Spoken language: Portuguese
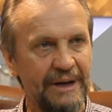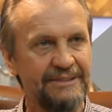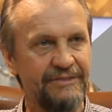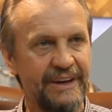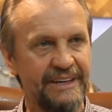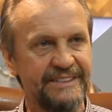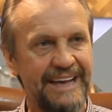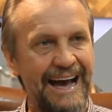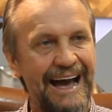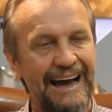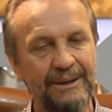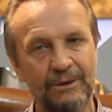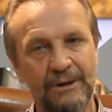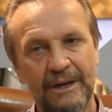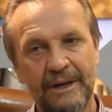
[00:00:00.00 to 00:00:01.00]

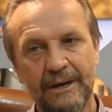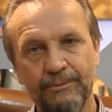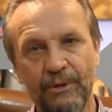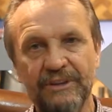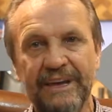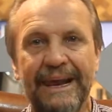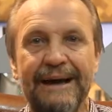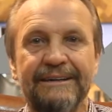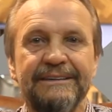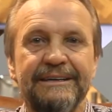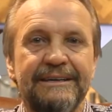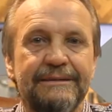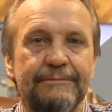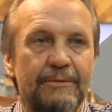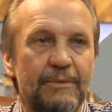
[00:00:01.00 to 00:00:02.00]
adversário,
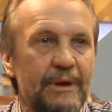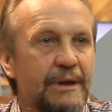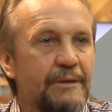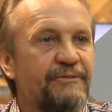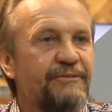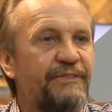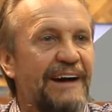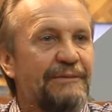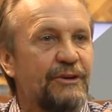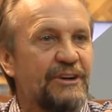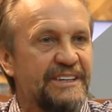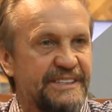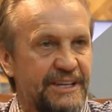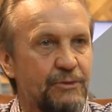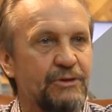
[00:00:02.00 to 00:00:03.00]
poderá
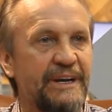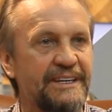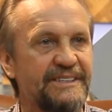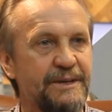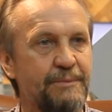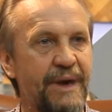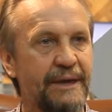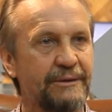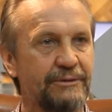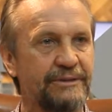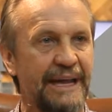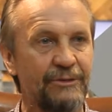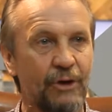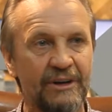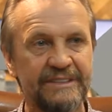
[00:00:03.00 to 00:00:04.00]
favorecer o crescimento
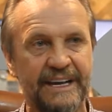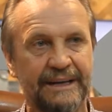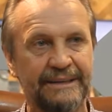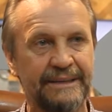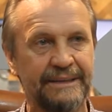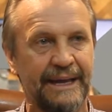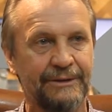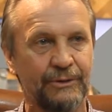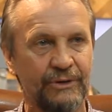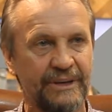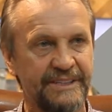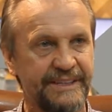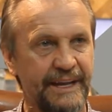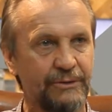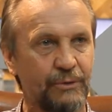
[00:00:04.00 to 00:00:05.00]
da nossa candidatura
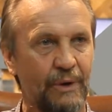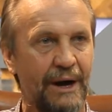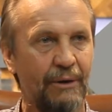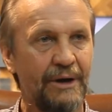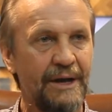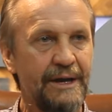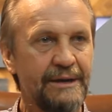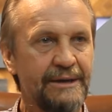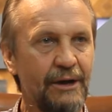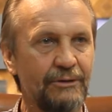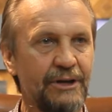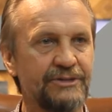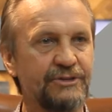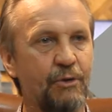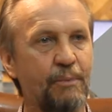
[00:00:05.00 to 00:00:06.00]
estadual, que é o
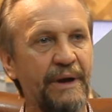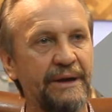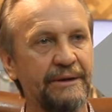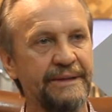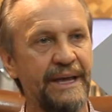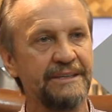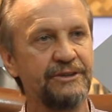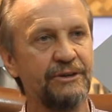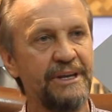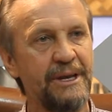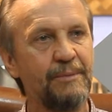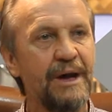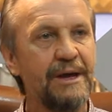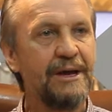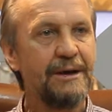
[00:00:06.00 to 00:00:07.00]
nosso companheiro Décio
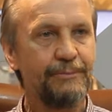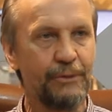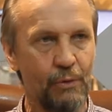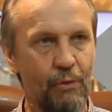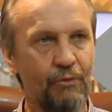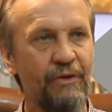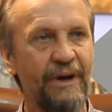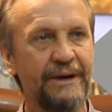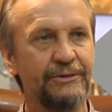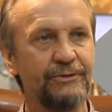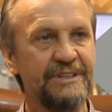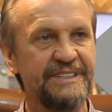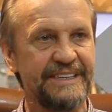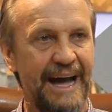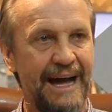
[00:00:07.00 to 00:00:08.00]
Lima, para o governo
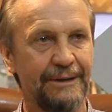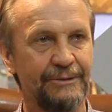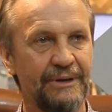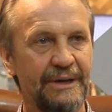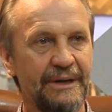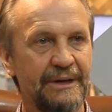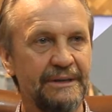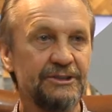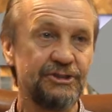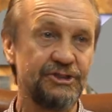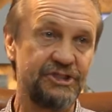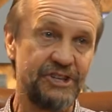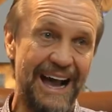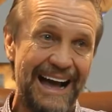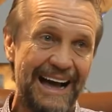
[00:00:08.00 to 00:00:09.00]
do Estado.
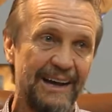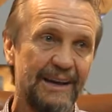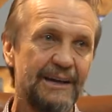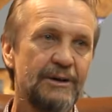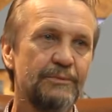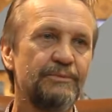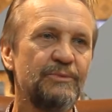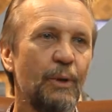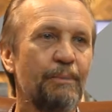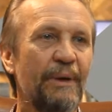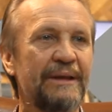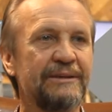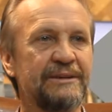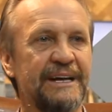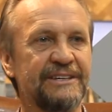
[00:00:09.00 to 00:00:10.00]
Já no
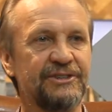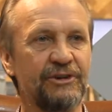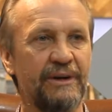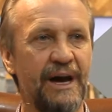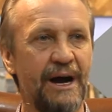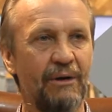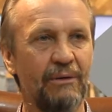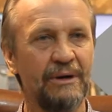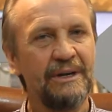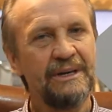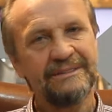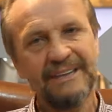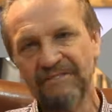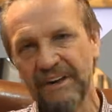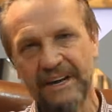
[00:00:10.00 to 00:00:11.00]
plano nacional,
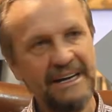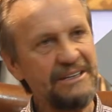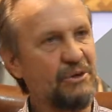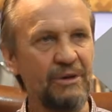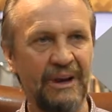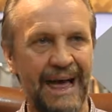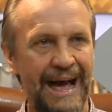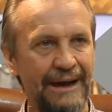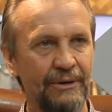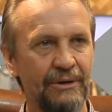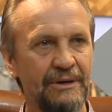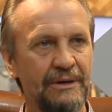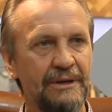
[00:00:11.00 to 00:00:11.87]
está ficando claro,